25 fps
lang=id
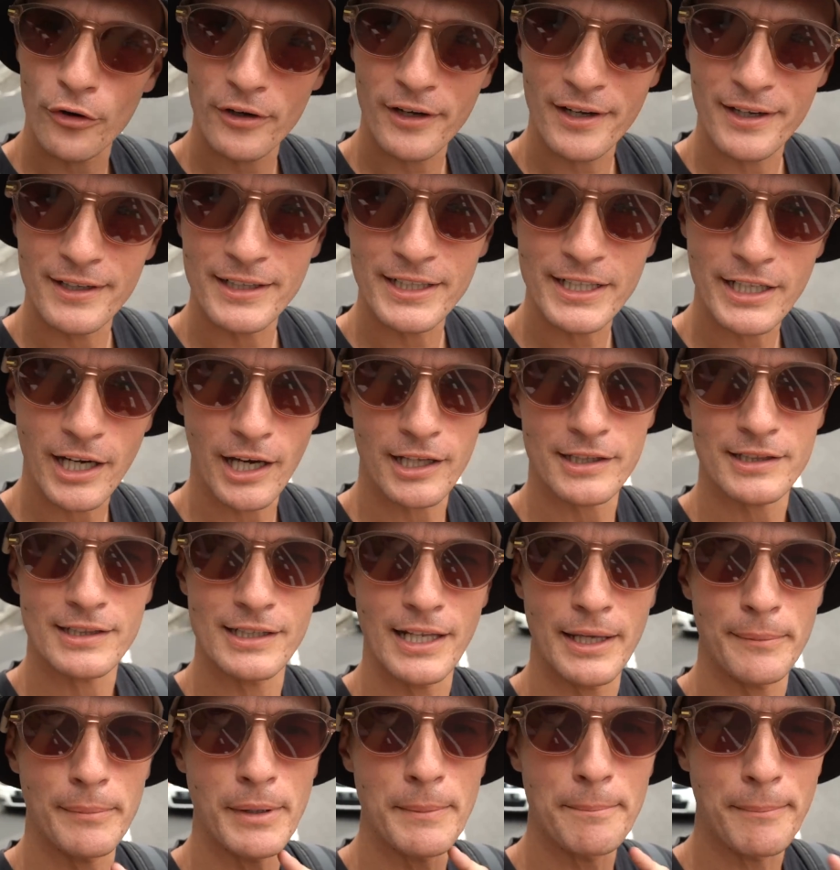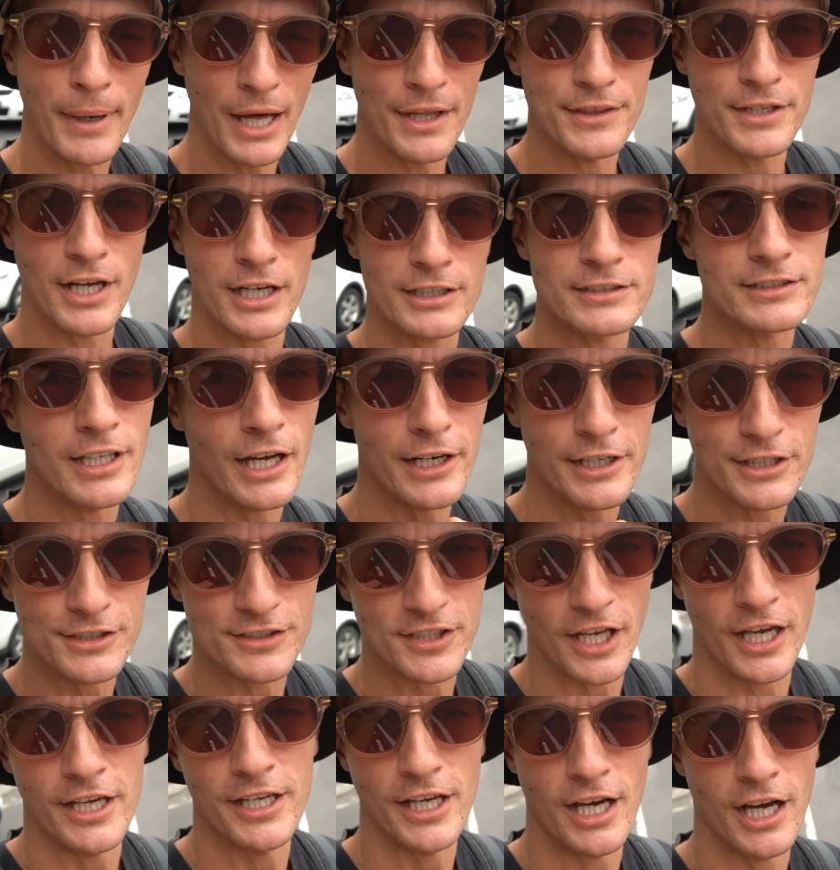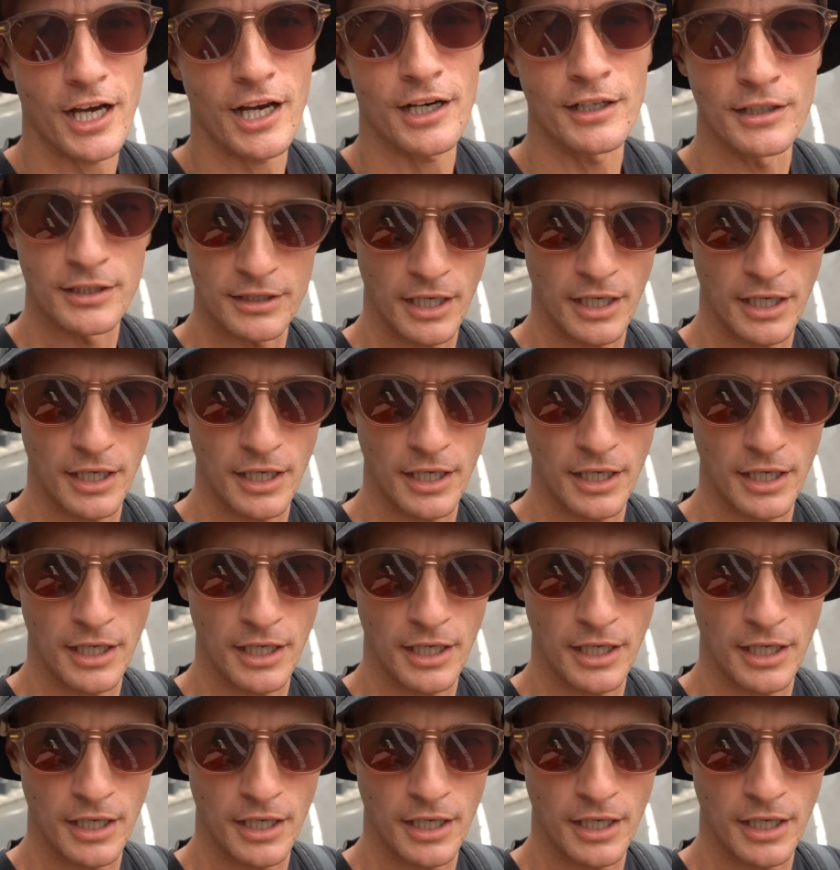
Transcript: lihat lebih banyak dari saya